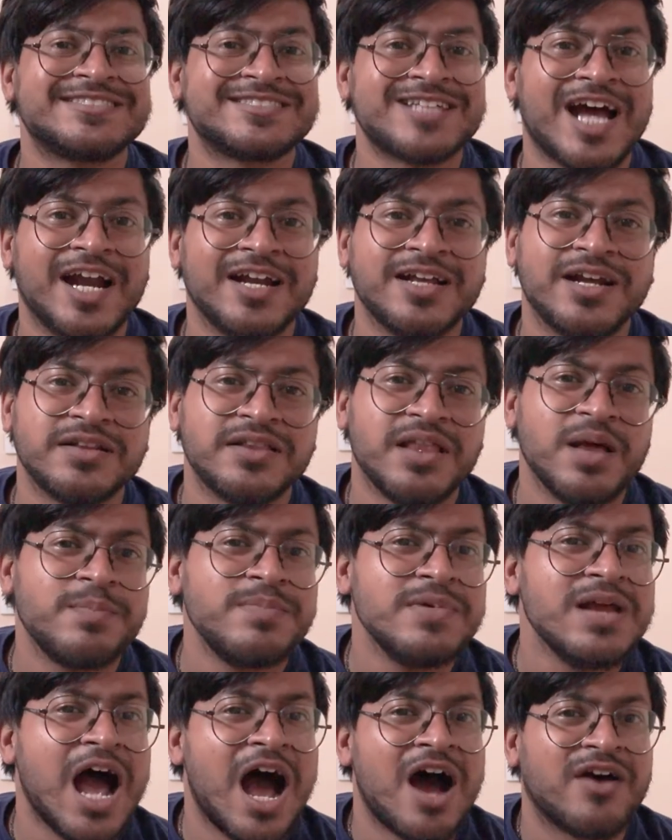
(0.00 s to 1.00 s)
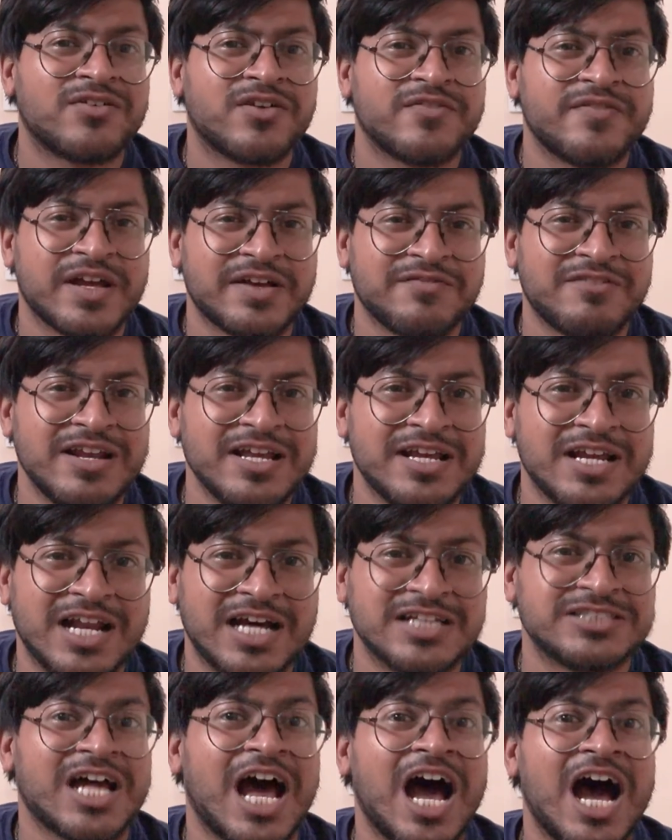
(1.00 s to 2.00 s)
स्टार्ट करते हैं अपनी आफ्टर फैक्ट वाली
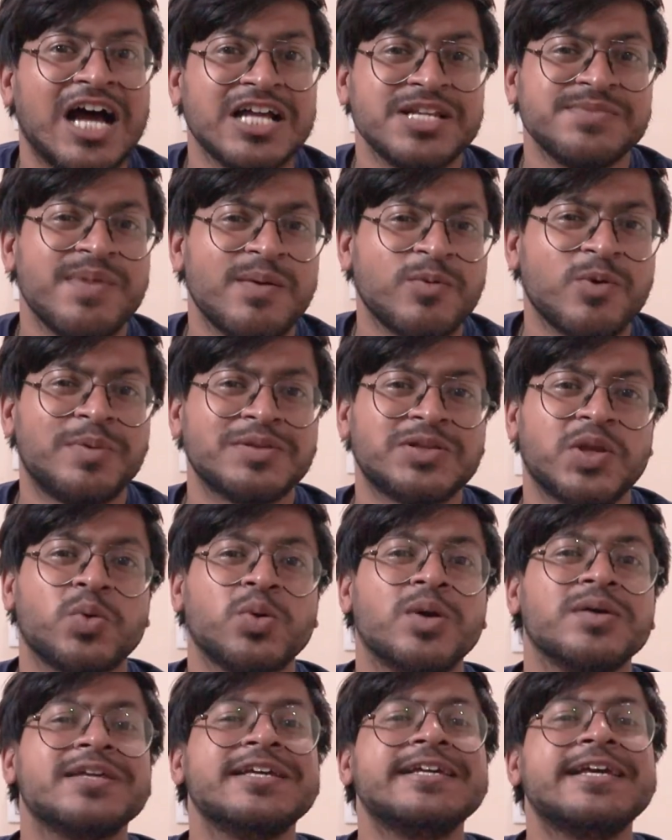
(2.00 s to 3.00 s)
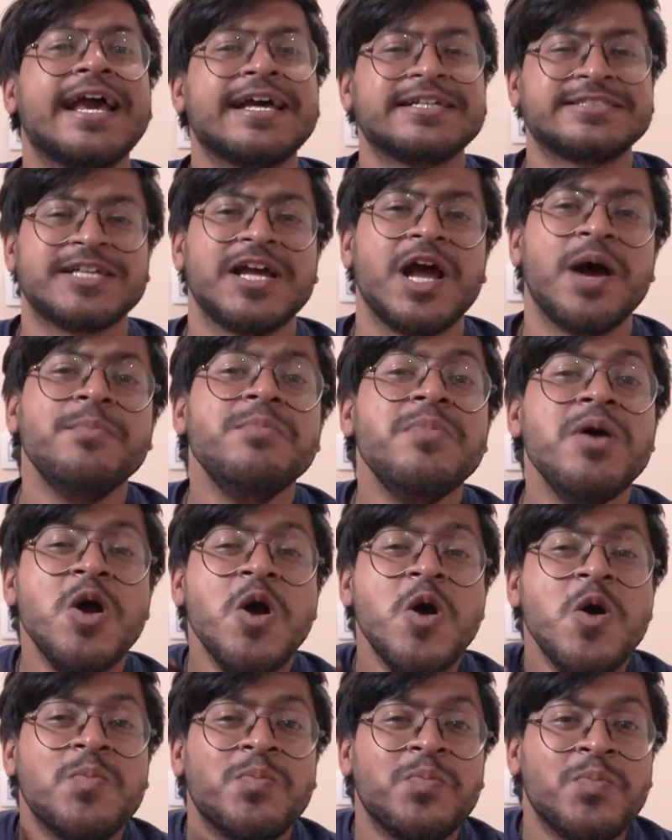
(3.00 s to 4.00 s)
क्लास आज मैं आपको बताऊंगा कि कैसे हम
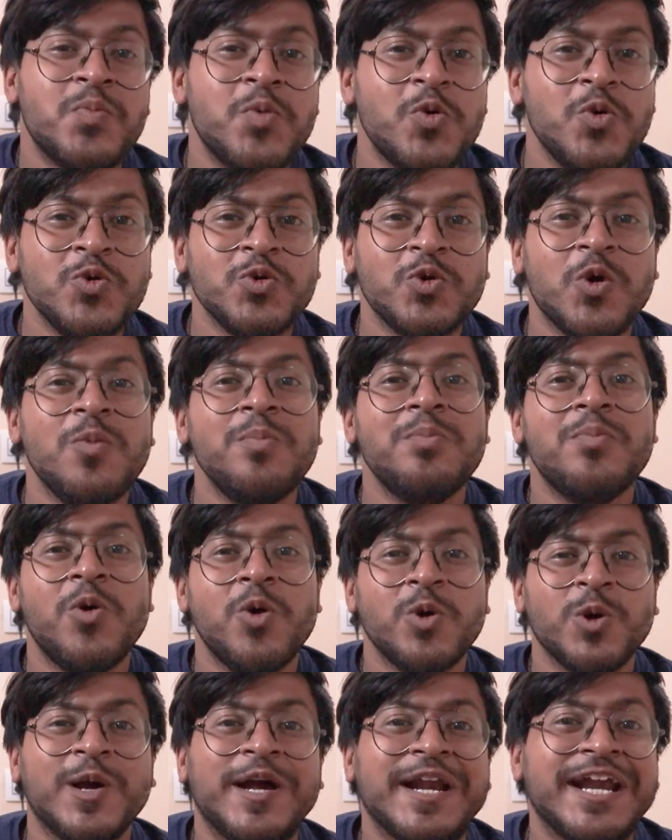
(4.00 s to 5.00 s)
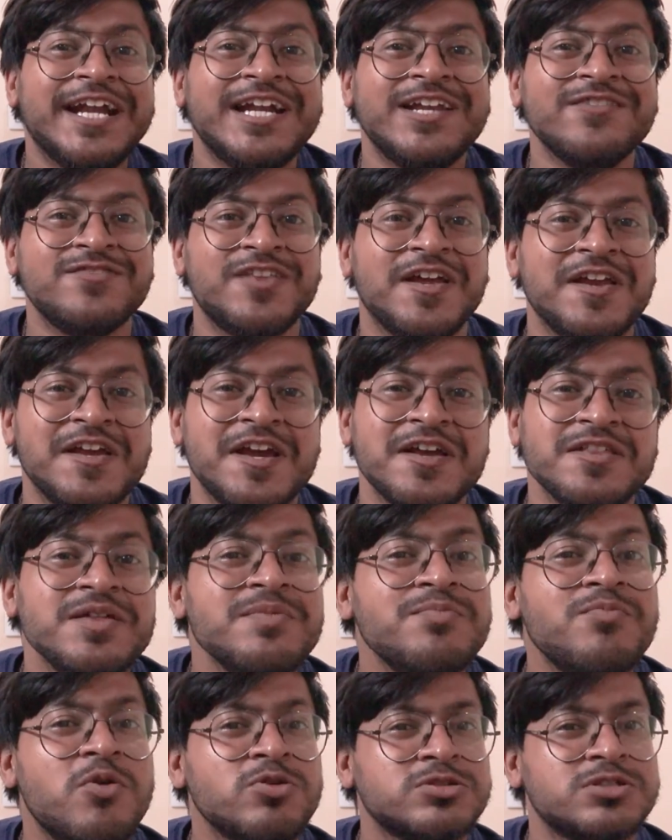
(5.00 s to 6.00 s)
मून को मोर क्रिएटिव तरीके से
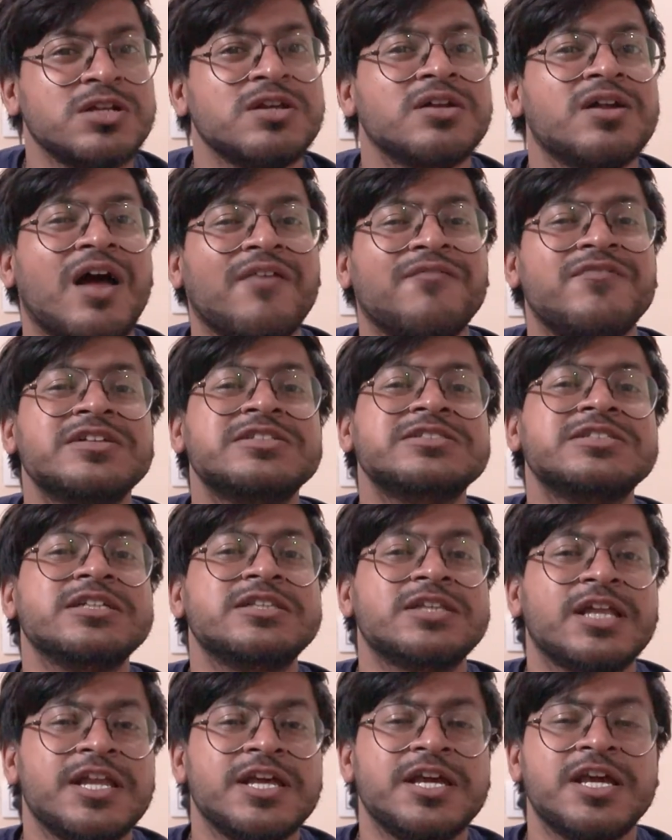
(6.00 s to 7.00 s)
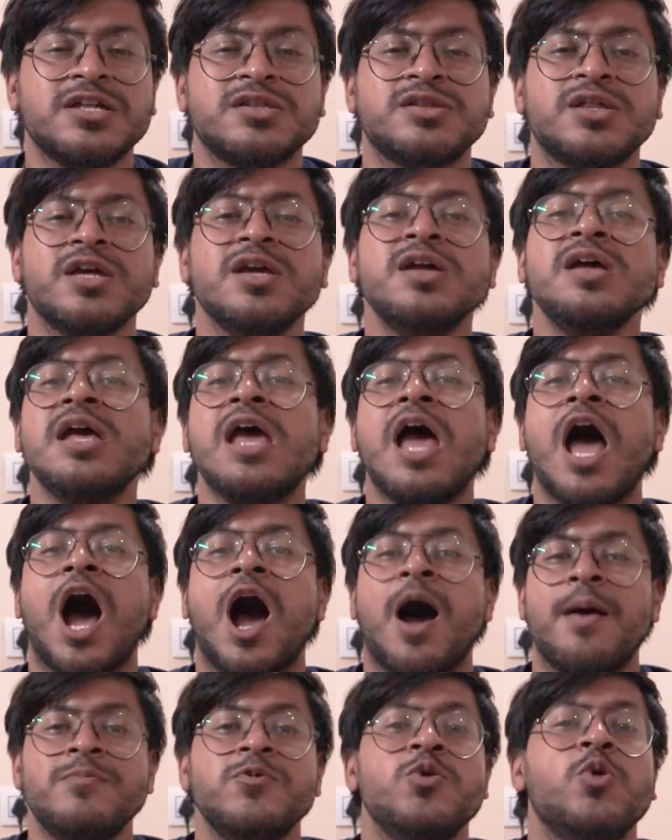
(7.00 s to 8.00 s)
मोशन ग्राफिक्स के तरीके से
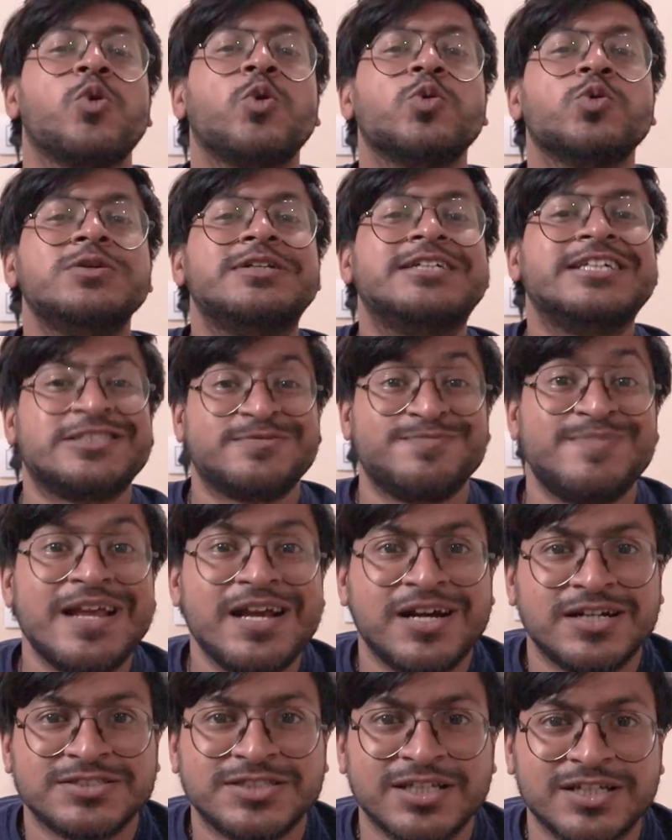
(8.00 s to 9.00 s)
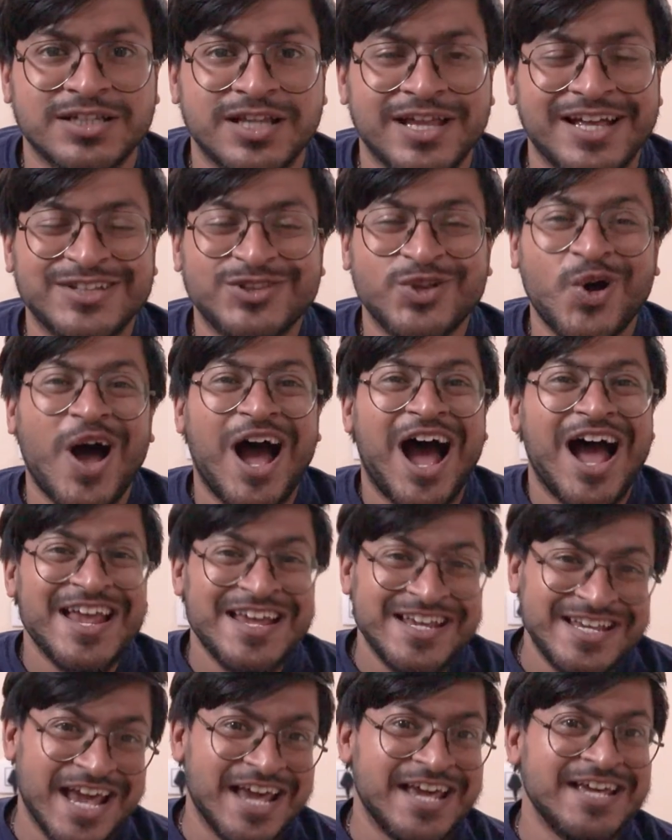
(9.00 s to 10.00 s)
हम लोगों को डिस्प्ले कर सकते हैं तो
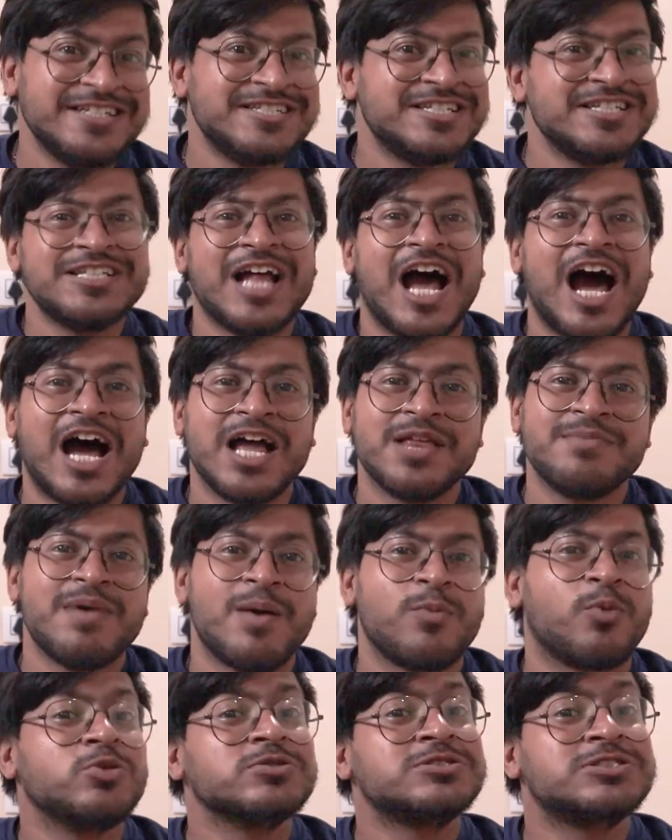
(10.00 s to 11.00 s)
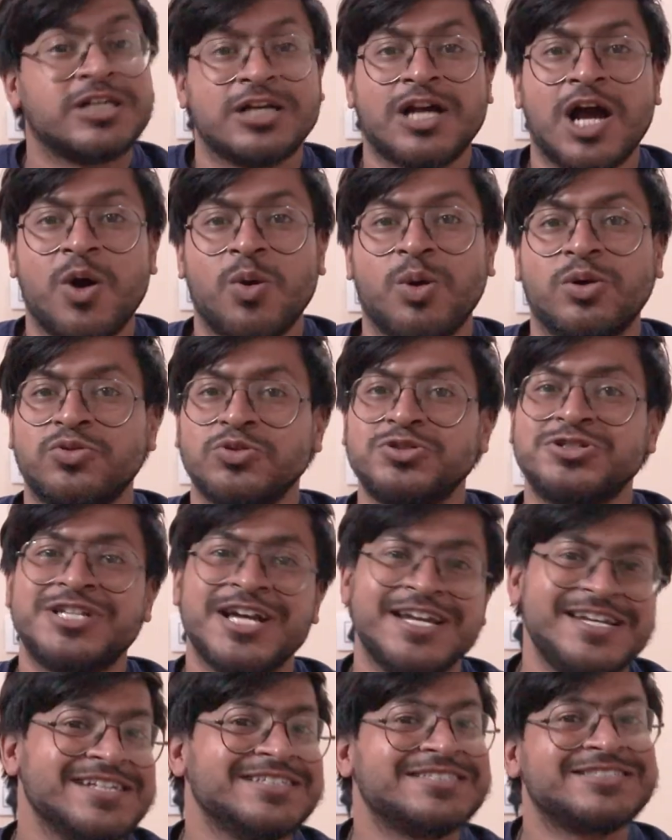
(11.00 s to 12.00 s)
यही चीज़ आज मैं आपको सिखाऊंगा तो
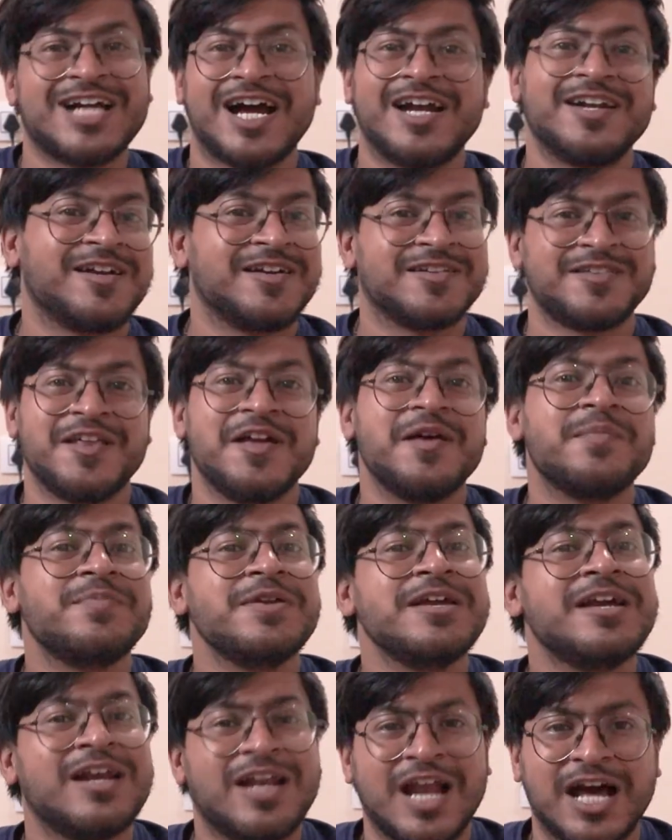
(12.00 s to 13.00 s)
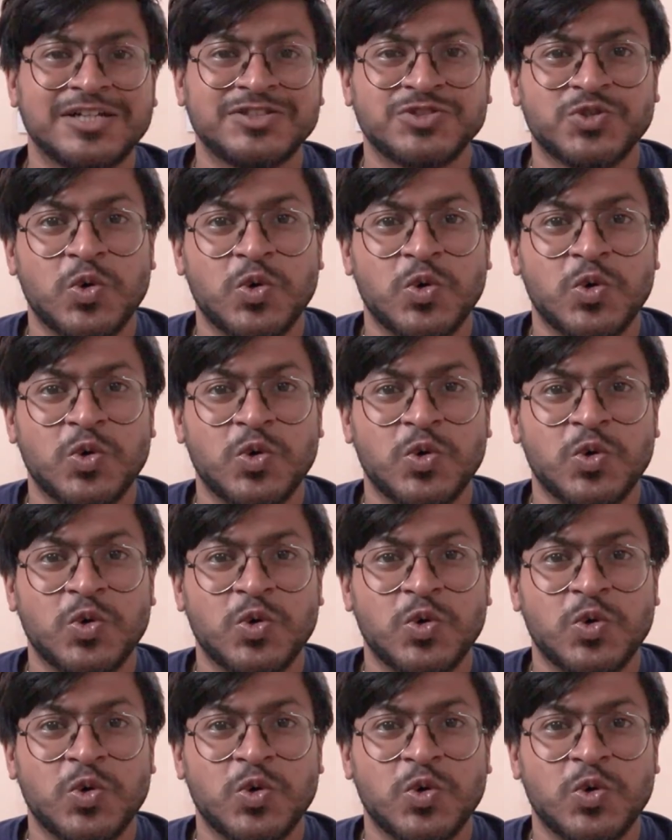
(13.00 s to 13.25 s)
चलिए स्टार्ट करते हैं अपनी क्लास